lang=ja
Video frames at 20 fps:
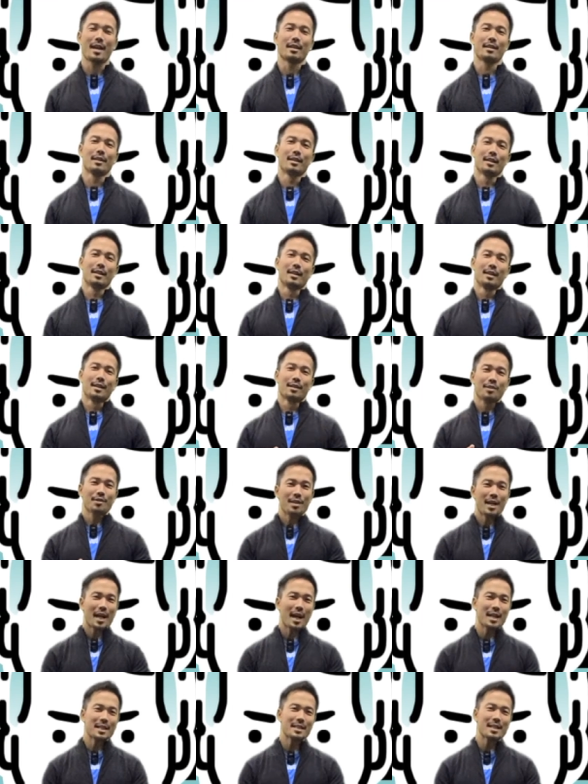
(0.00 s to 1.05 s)
い、こん
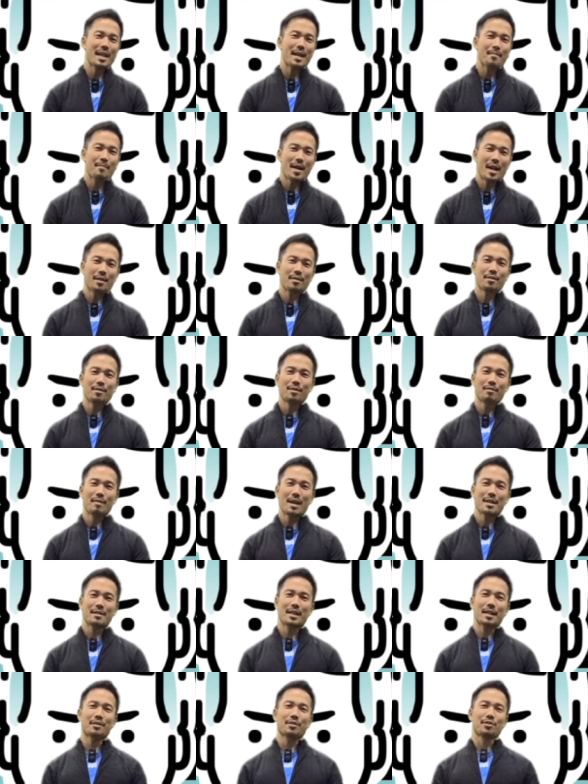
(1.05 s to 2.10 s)
な感じであの
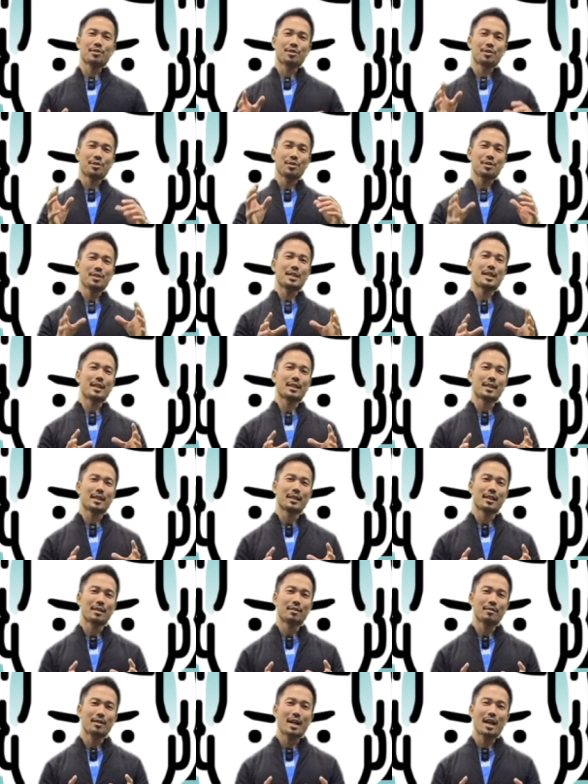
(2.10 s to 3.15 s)
ワークアウトの種類だった
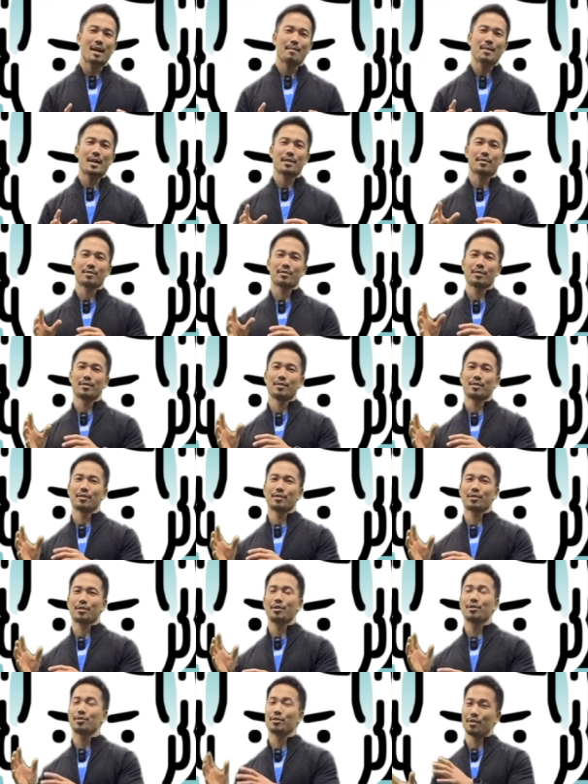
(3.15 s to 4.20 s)
りだとか、まあ、そ
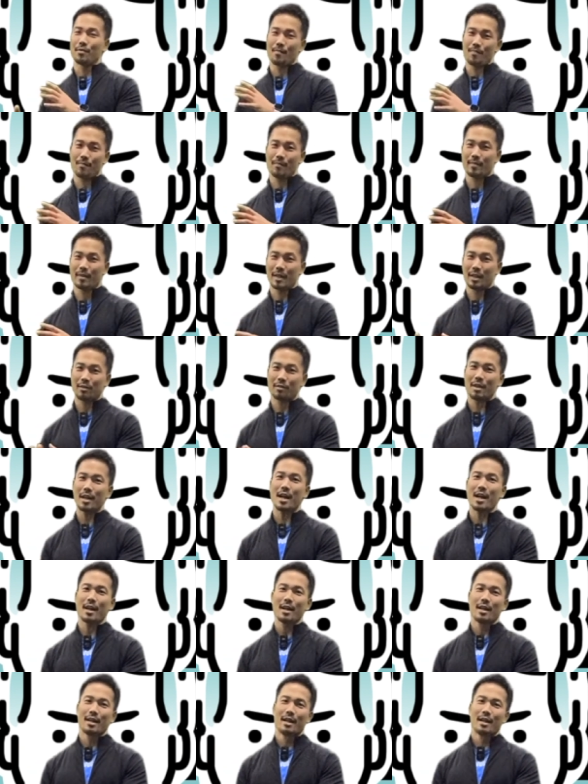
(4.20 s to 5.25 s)
の強度だと
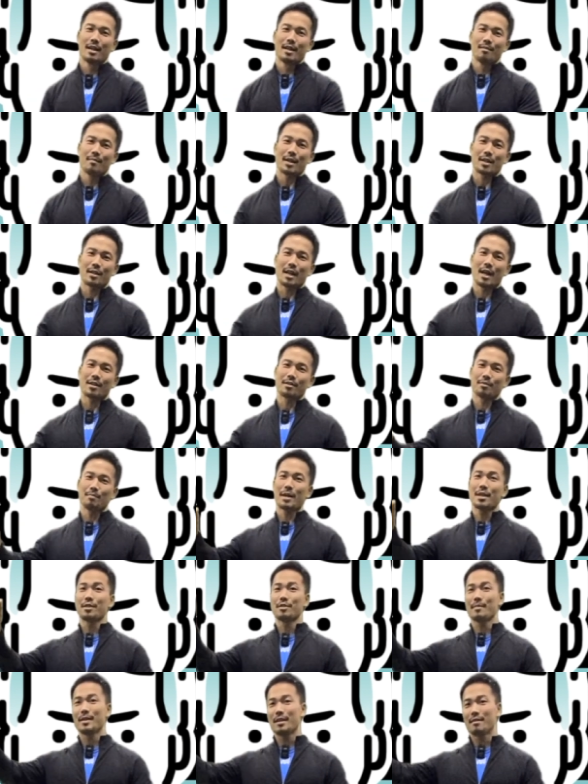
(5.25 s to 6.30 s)
か、まああのま
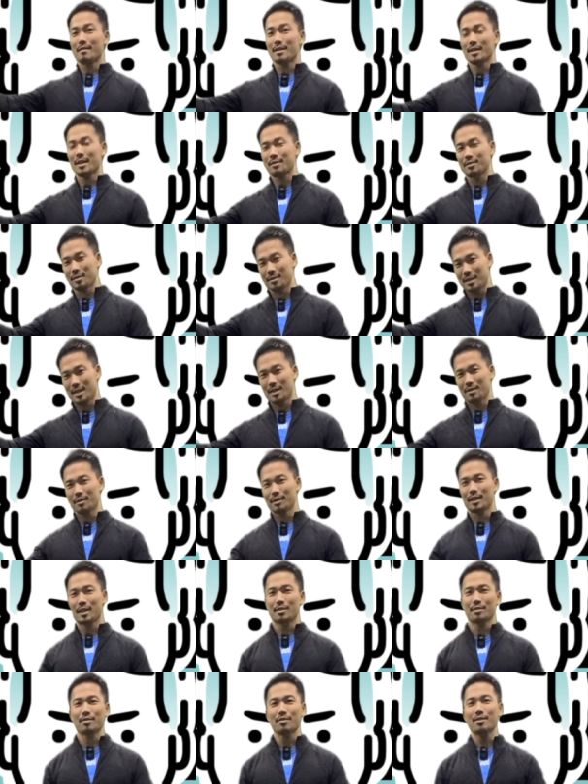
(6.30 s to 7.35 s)
あ、有名なワークアウトですねこう
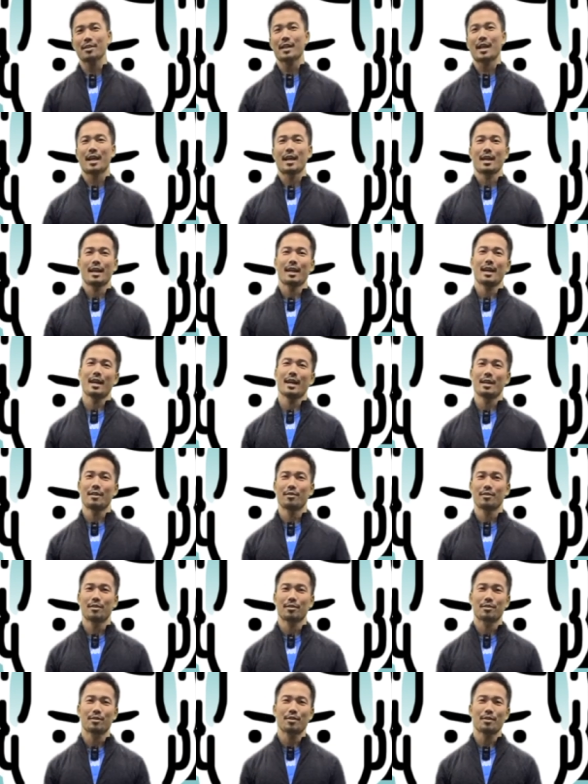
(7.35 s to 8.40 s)
いったところで、えー、い
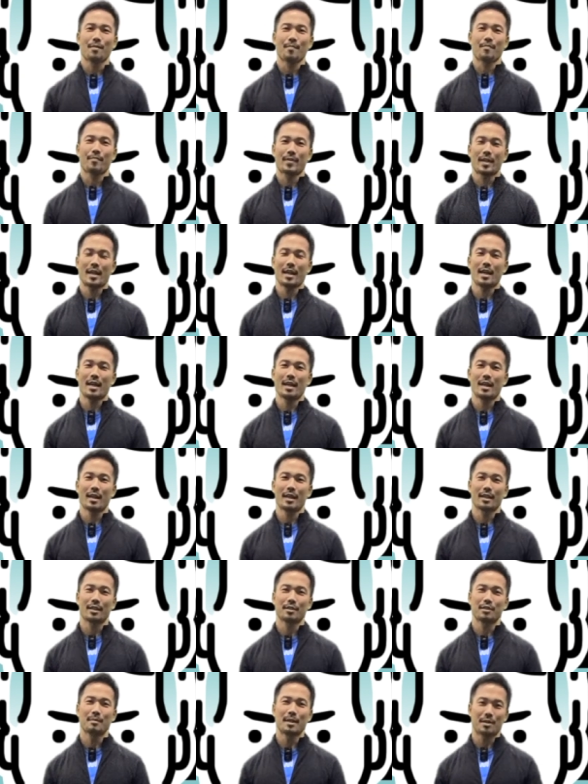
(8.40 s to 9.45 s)
ろいろと、
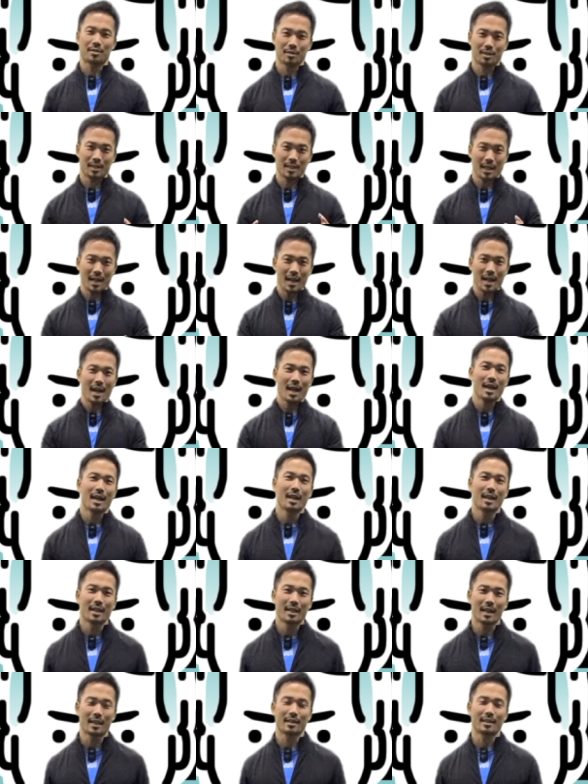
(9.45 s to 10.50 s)
えー、区別しながら
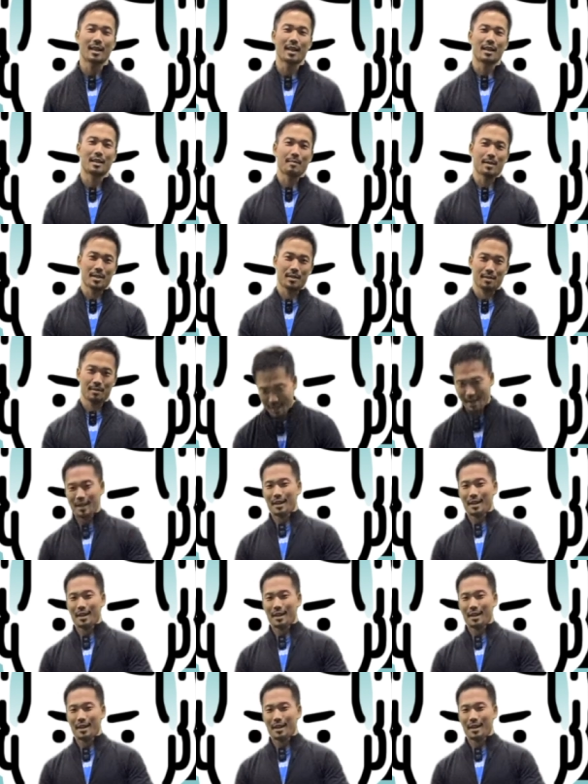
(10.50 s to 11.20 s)
やっていきます。